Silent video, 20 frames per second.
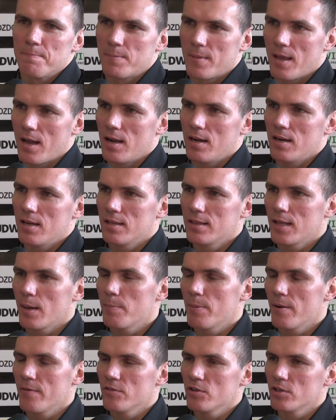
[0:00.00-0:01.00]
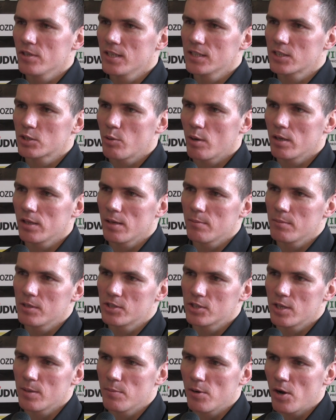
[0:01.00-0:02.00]
ale na pewno nie składam
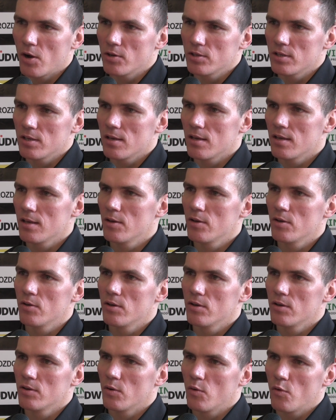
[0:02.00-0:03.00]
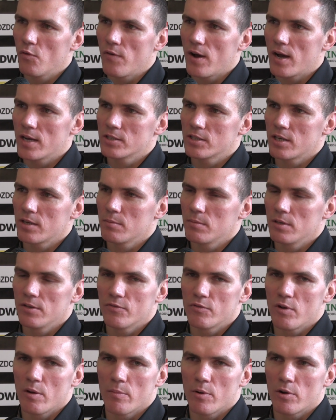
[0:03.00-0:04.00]
jeszcze broni i uważam i
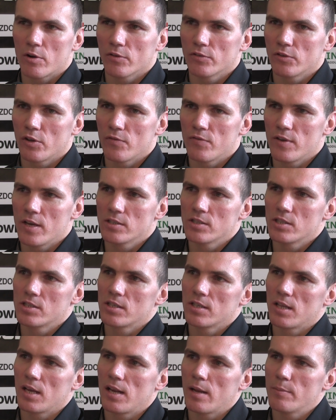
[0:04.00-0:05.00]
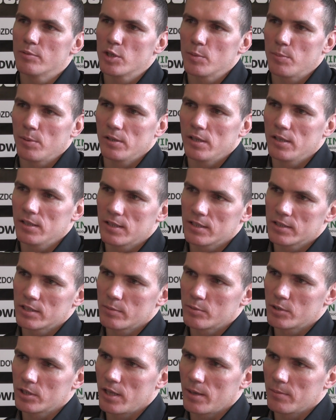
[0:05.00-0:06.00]
głęboko w to wierzę, że najlepsze pojedynki
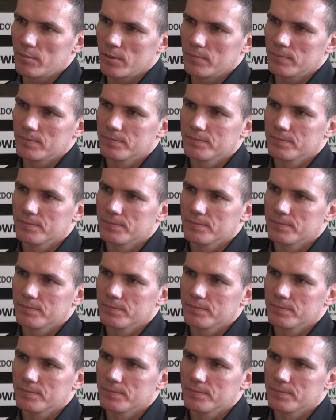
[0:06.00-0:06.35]
jeszcze przede mną